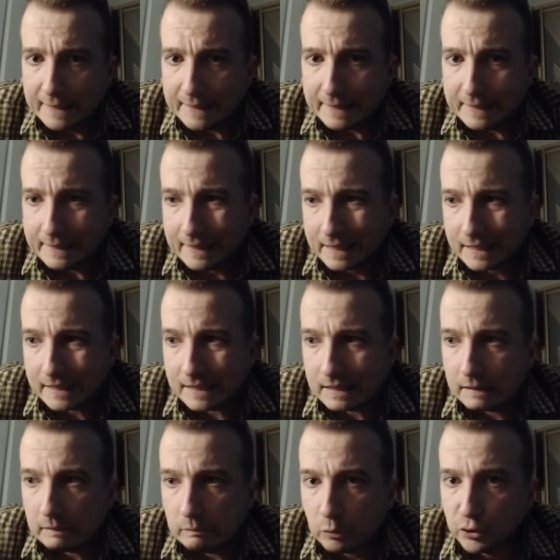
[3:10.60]
I
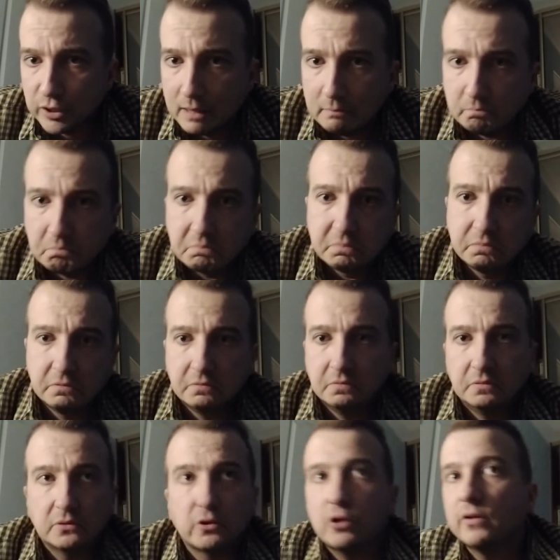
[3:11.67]
teraz można
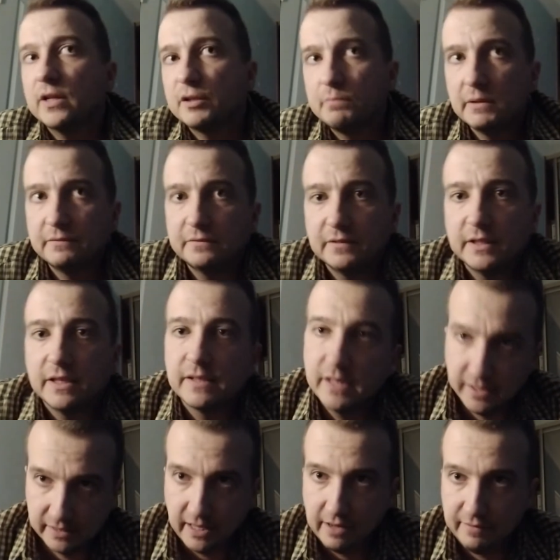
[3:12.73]
dokonać pewnych
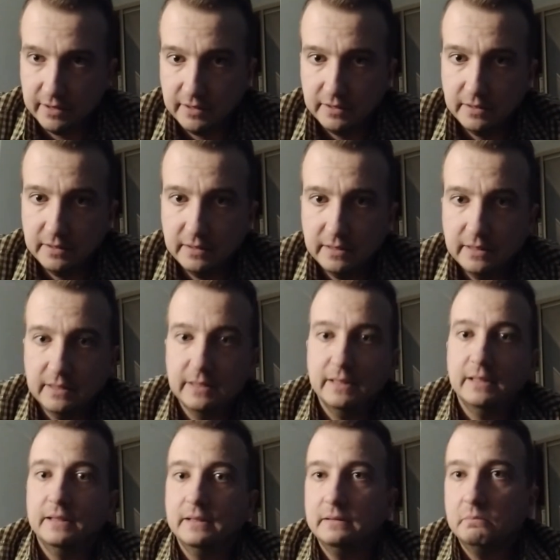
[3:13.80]
zestawień. I,
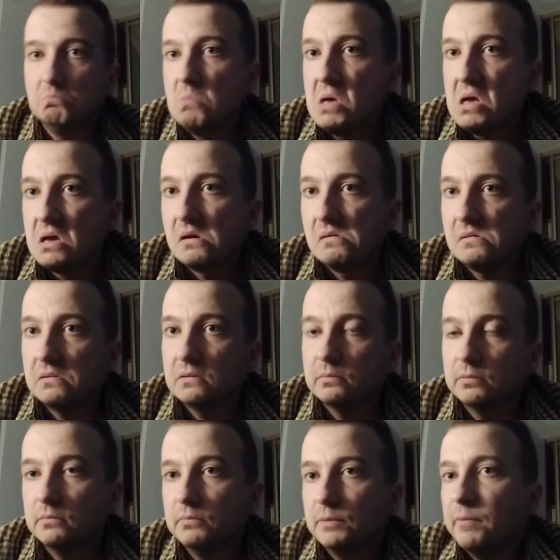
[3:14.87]
i, i,
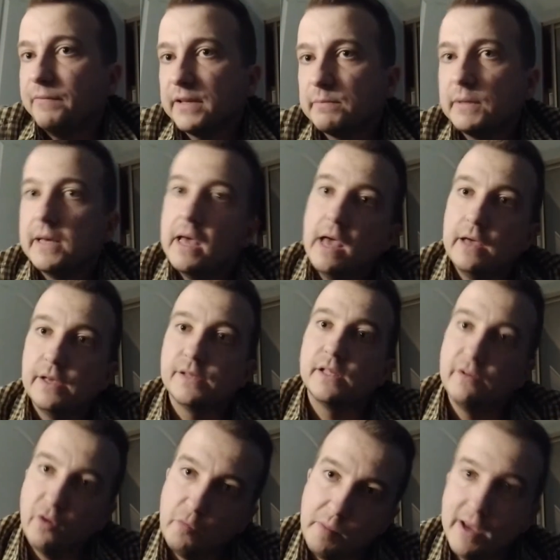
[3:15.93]
y, powiedzmy, jest
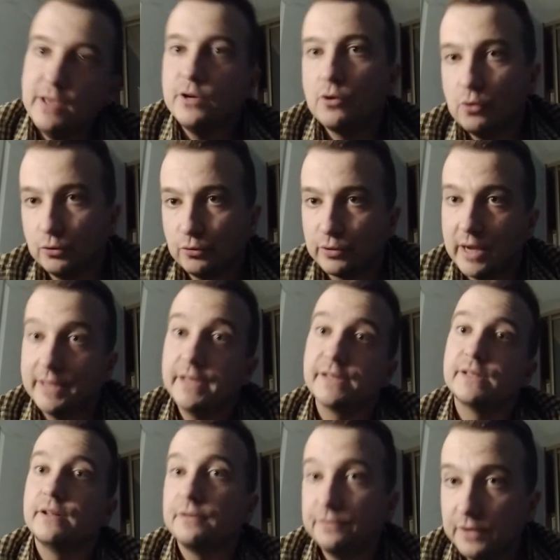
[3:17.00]
TVP i kultura,
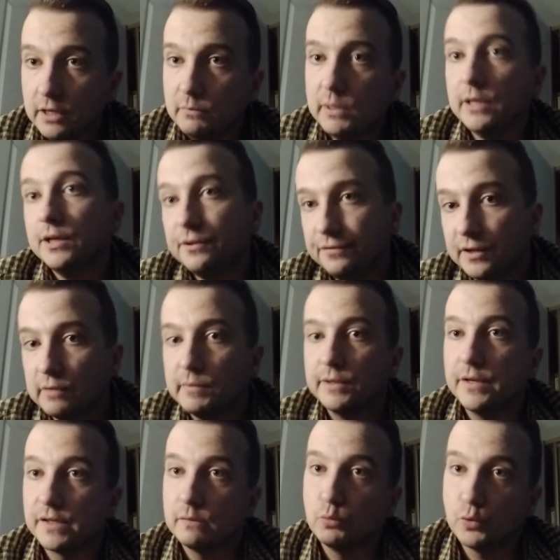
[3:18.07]
jest film i film,
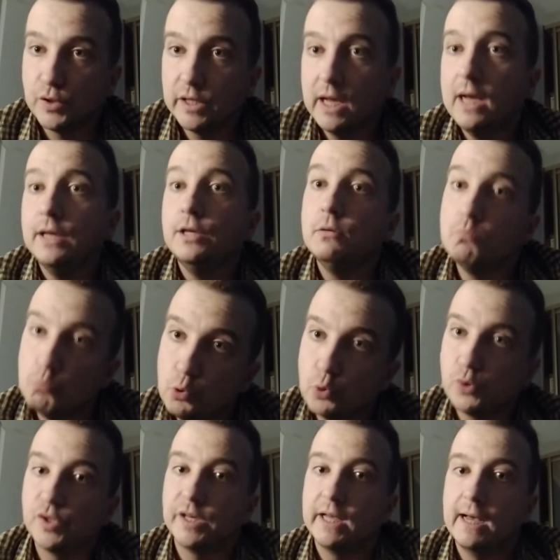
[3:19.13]
jest muzyka i
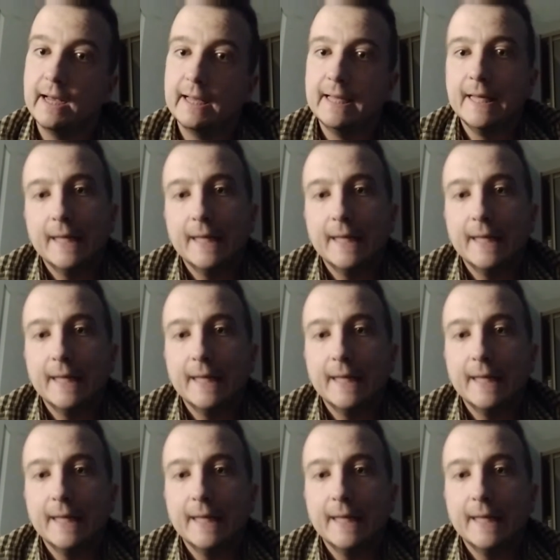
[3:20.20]
muzyka.